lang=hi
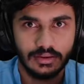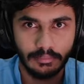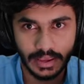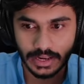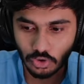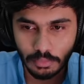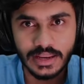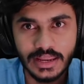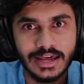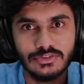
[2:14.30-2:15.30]
मेरे को भी
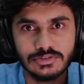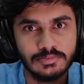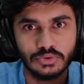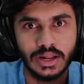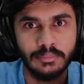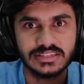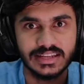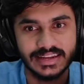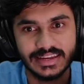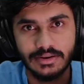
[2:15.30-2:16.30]
नहीं आ रहा उसमें उतना मज़ा
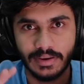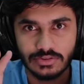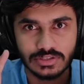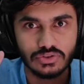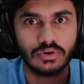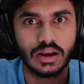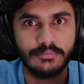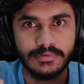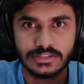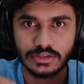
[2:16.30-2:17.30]
लेकिन भाई उसके जो
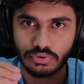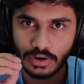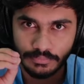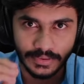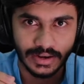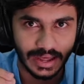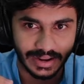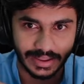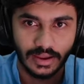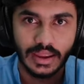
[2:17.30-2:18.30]
ग्राफिक्स है थोड़ा फील आ रहा है